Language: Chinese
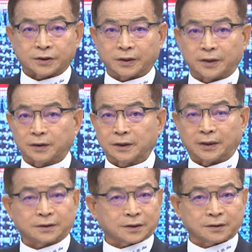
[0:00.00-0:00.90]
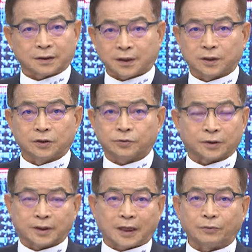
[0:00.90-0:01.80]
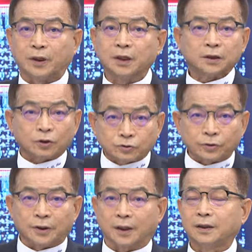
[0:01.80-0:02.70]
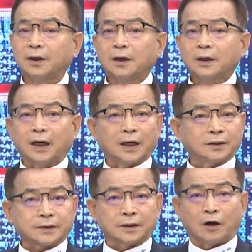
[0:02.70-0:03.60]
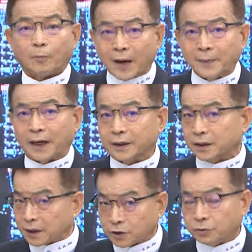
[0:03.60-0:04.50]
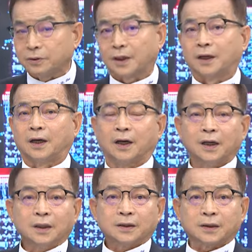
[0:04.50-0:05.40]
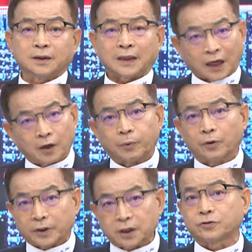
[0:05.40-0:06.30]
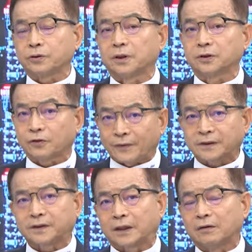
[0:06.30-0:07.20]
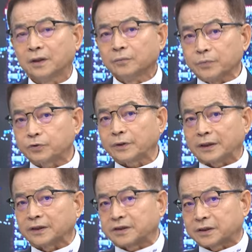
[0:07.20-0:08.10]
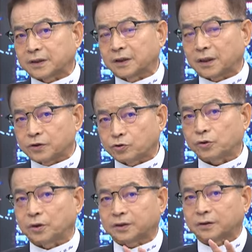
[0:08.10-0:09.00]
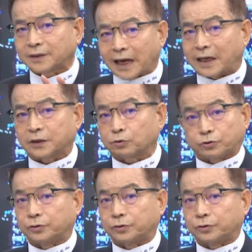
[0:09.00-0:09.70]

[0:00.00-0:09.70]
级的呀，这个克林顿、希拉蕊都去了，那这个奥巴马也去了哈、啊，这个他老婆也去了，你就发现到民主党的几个很重要的大咖都